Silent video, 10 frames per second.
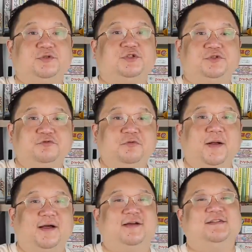就是食物
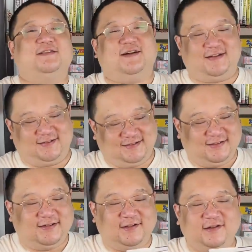吗？是吧？
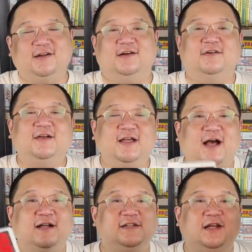所以很 OK
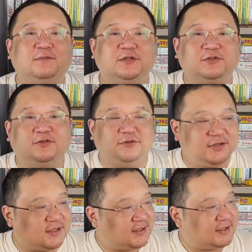啊，这两本书推
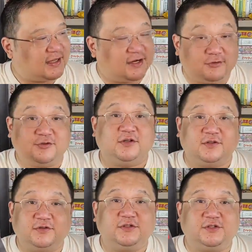荐给大家，我觉得
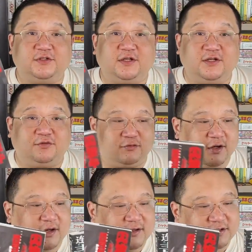都是值得一读。
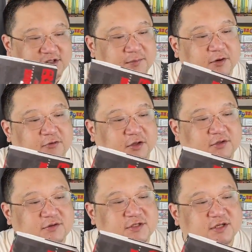那这本我的
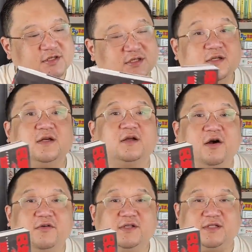优先级更
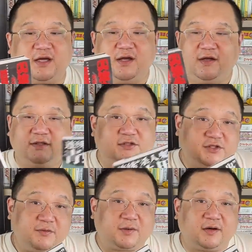高一些，但是
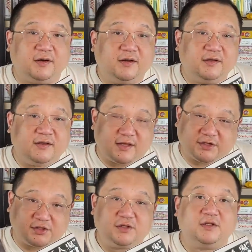这本
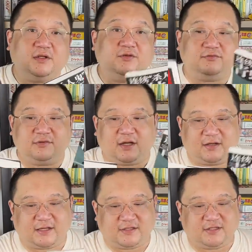也值得读啊，
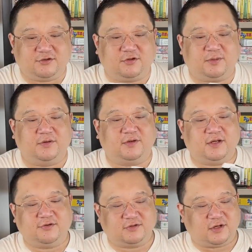感兴趣的朋友可
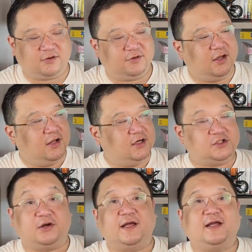以去考虑
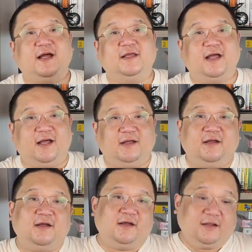找来看一看。
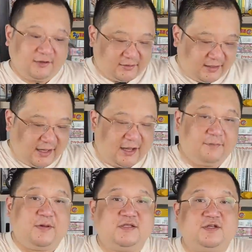那 OK 啊，
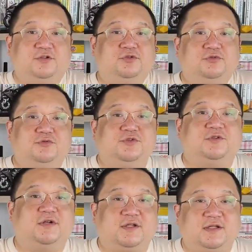本期有书读就
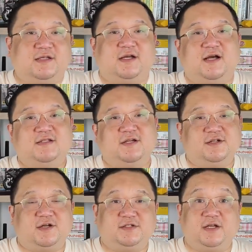是跟大家介
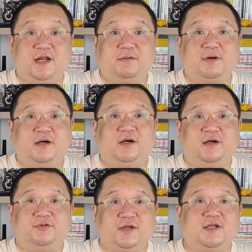绍这两
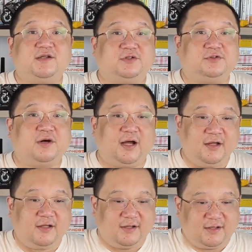本推理小说啊，
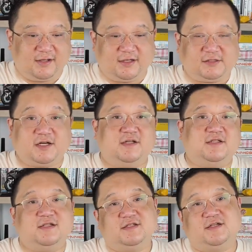呃，上一
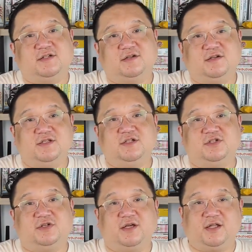期介绍了纪
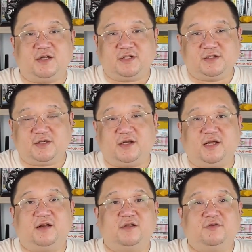实类的，这个
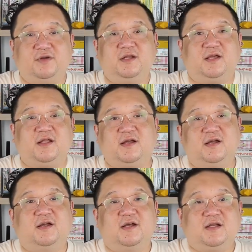来了个推理的，
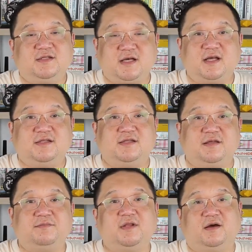下一期
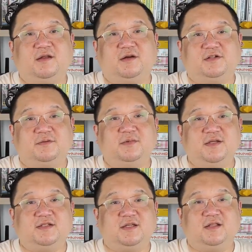咱们聊点什么
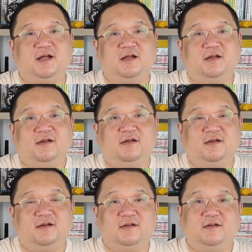类型呢？
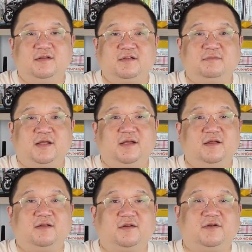呃，咱们
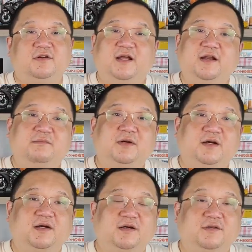来到时候来两
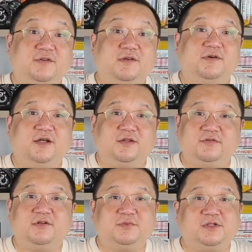本，最近我也
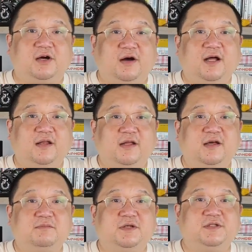读了不少啊，来
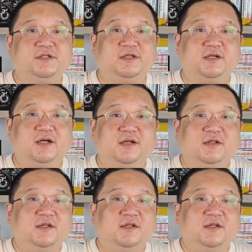两本这个。